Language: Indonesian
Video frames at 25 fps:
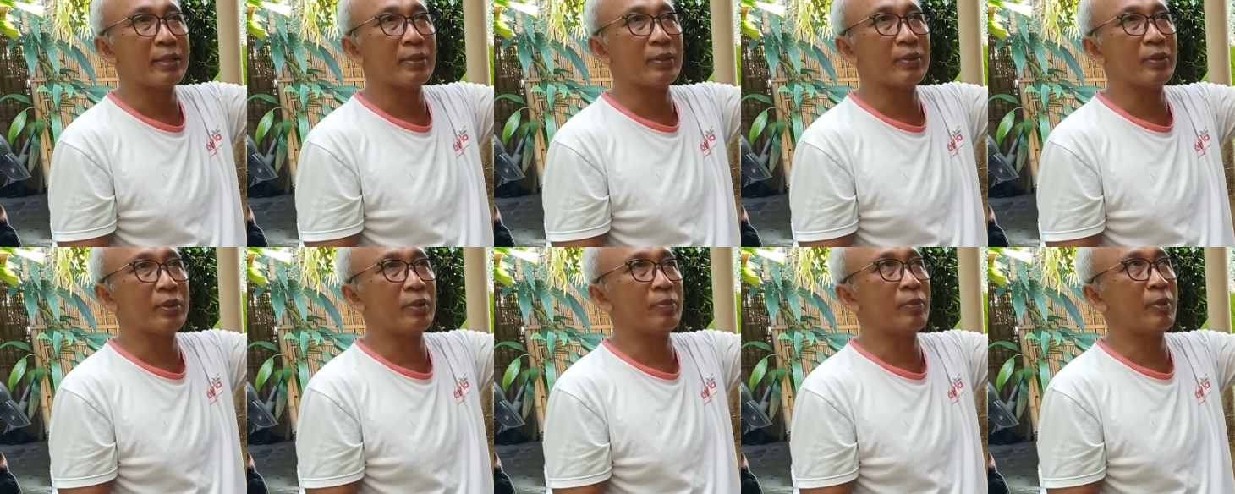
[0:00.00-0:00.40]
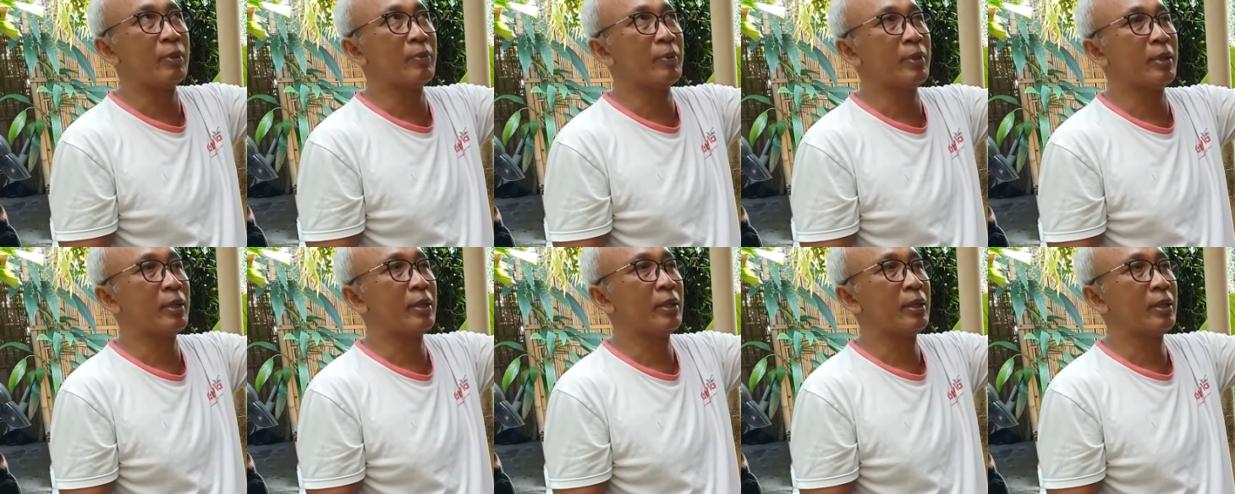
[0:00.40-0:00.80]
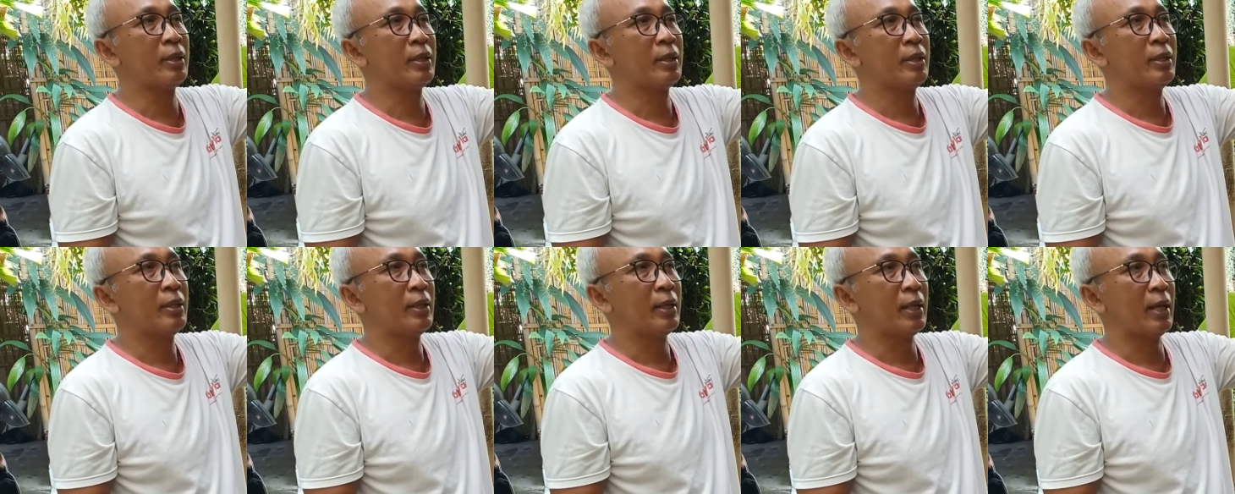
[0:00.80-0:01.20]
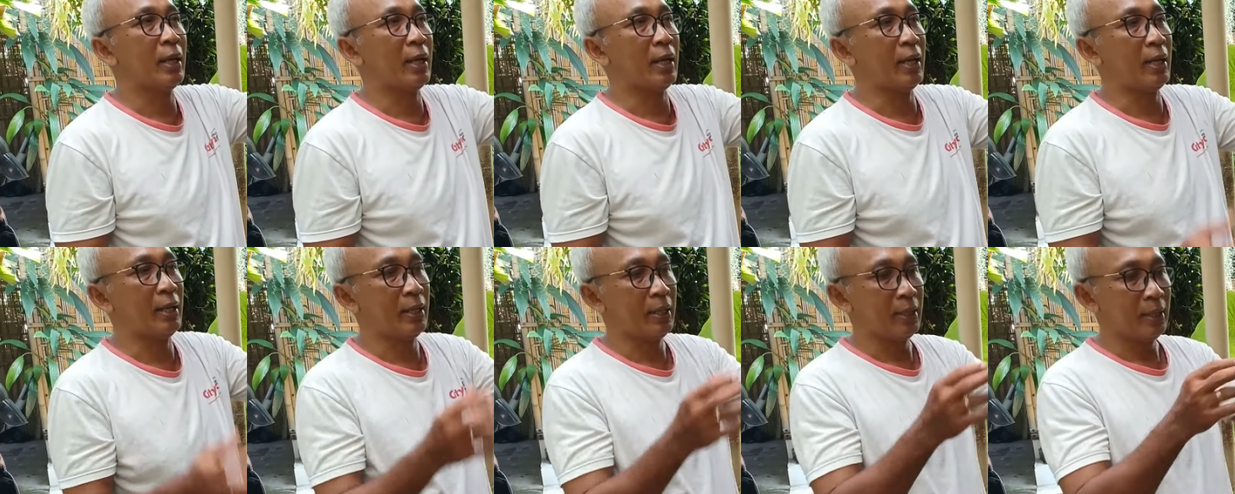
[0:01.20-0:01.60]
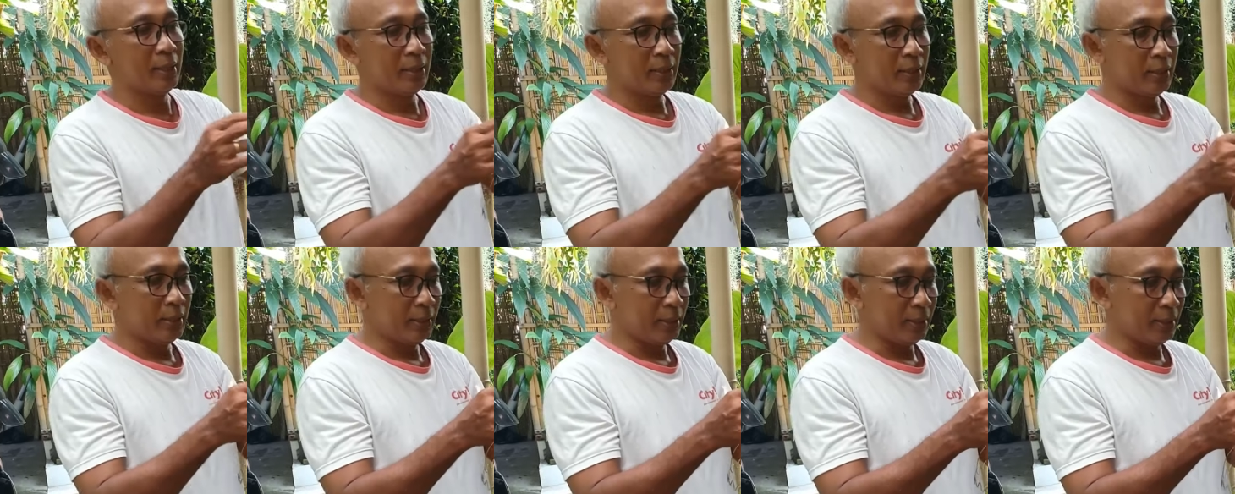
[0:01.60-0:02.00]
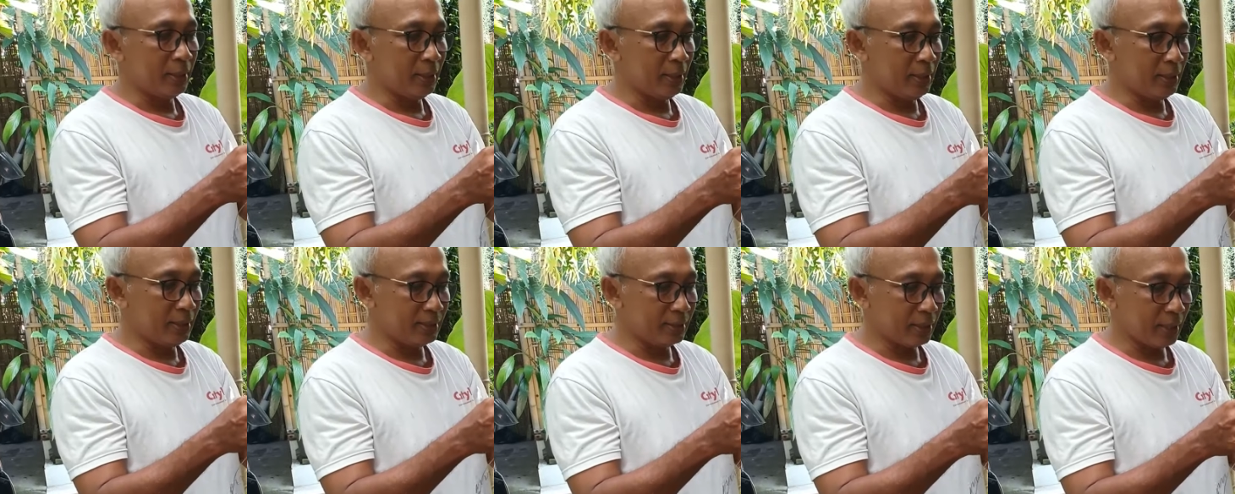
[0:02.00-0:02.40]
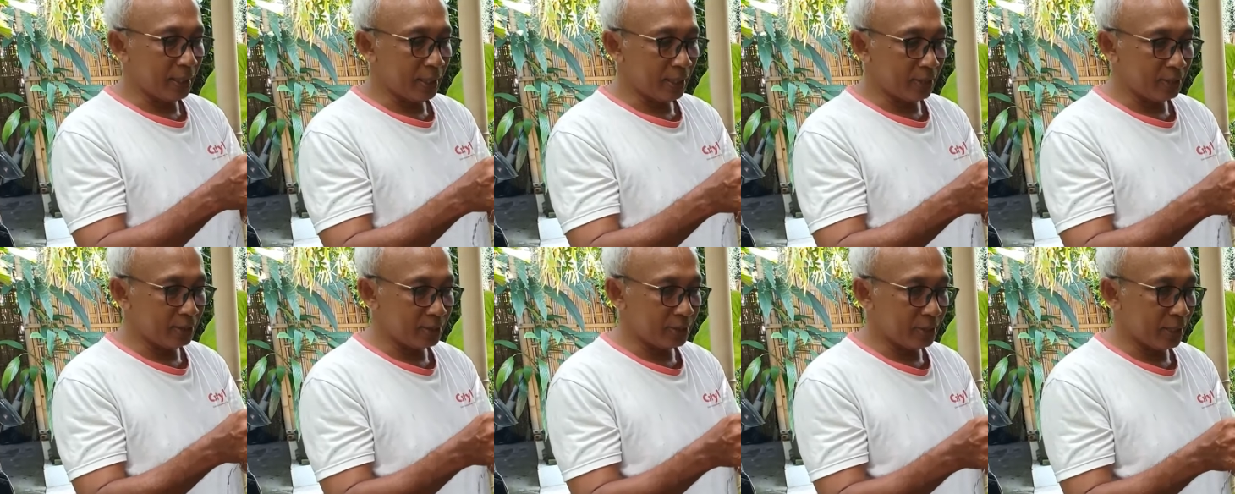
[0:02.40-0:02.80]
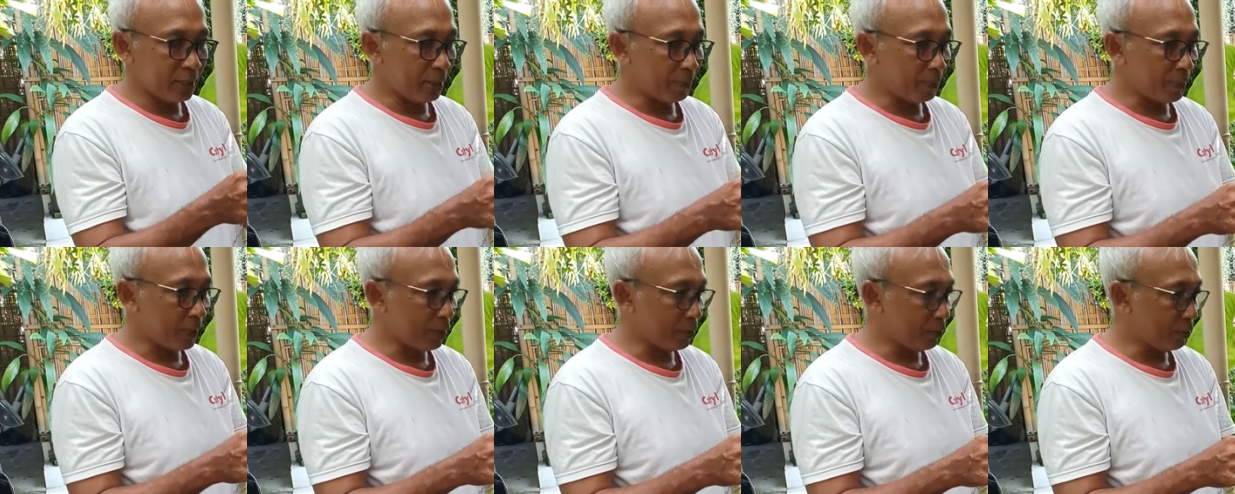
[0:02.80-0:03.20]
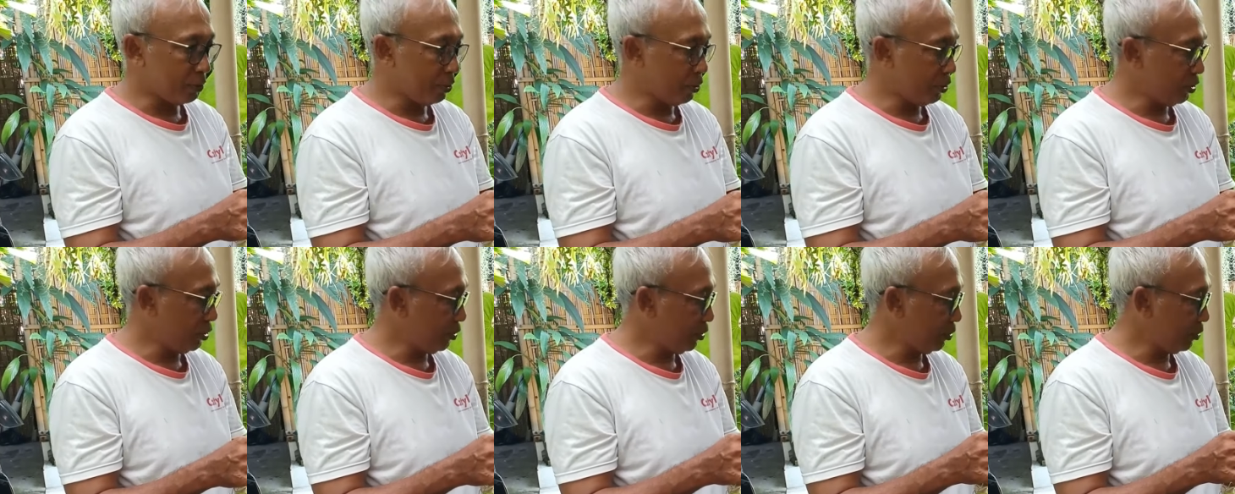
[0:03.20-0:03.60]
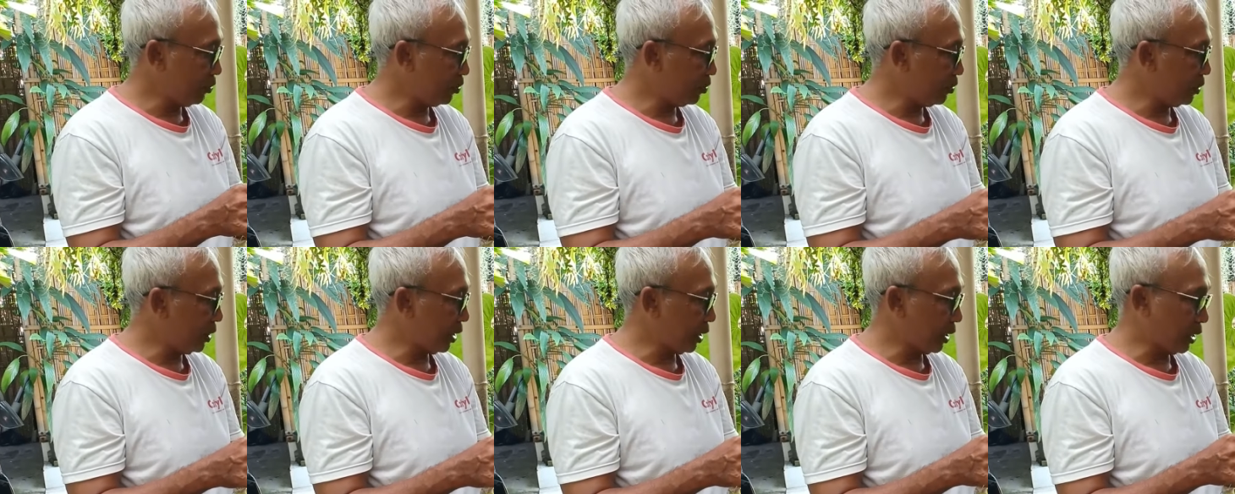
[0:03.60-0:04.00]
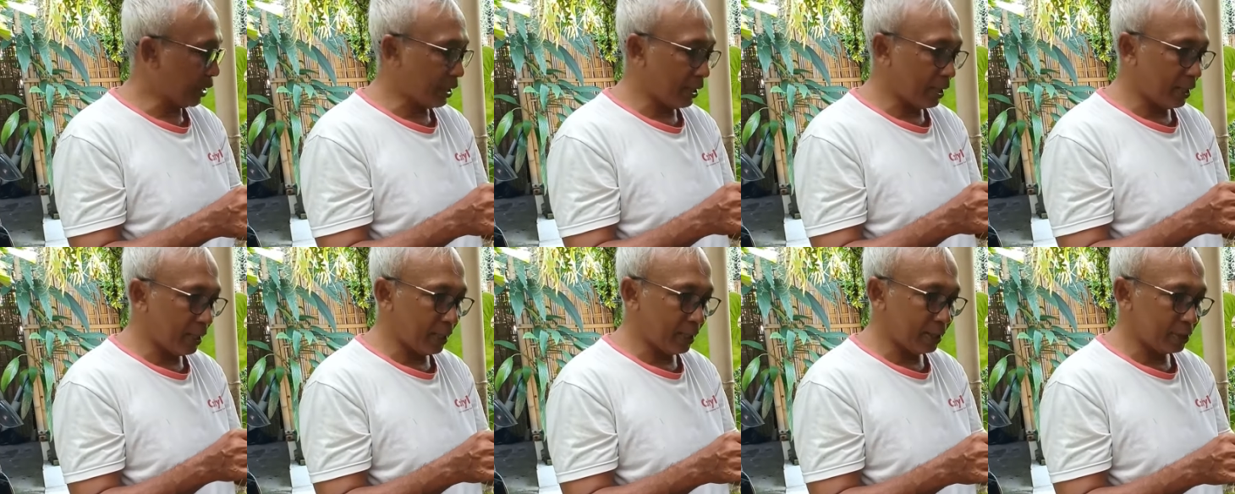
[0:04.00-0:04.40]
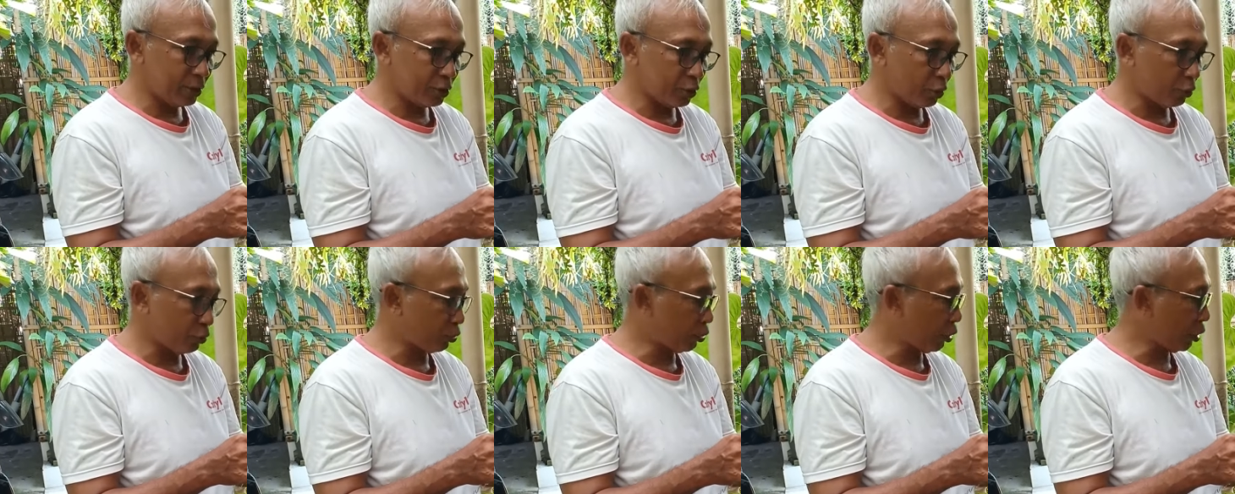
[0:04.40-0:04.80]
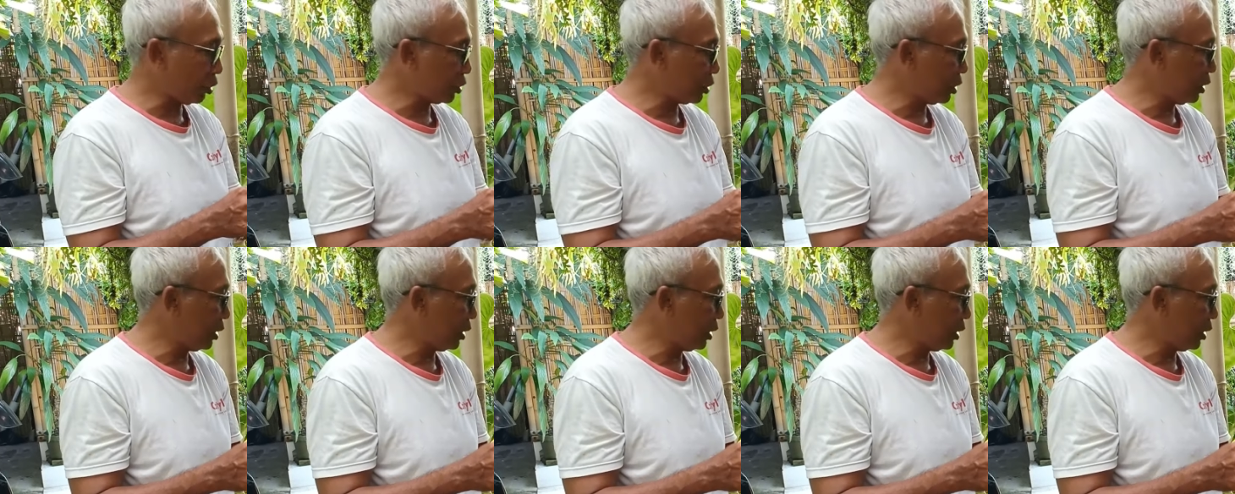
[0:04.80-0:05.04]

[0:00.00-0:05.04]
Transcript: itu teman-teman nah ini saya siapkan dulu biar ada contoh